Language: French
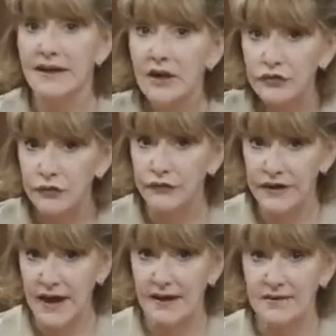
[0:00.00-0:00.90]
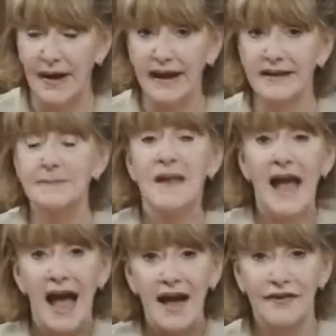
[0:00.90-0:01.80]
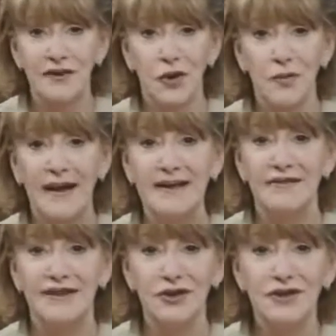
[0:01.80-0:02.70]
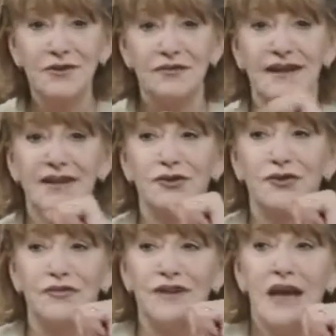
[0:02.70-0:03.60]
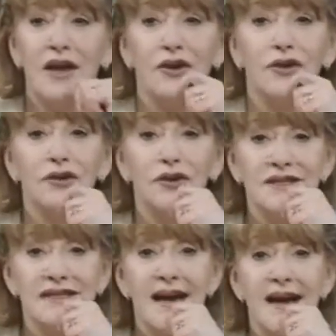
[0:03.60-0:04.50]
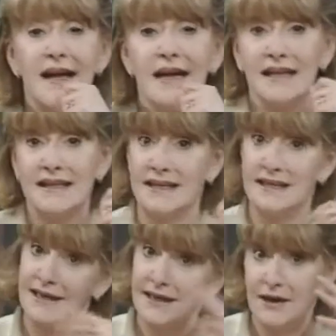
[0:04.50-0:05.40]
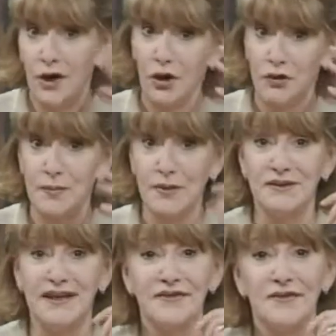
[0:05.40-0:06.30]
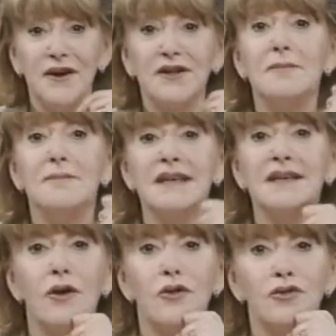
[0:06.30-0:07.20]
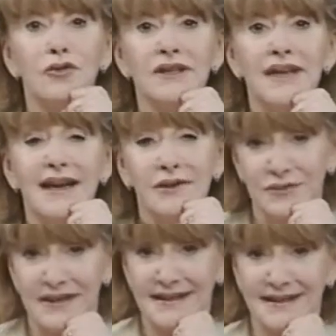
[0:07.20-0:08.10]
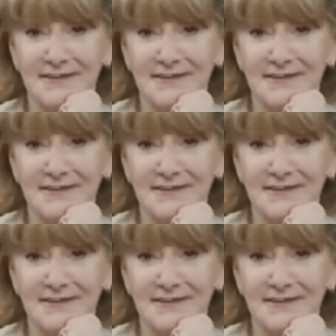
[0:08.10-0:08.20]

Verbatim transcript: les retrouver en librairie. Avant de reparler avec Denis, on va aller retrouver euh, Claudia, qui est occupée au téléphone, mais qui a un courriel à nous lire.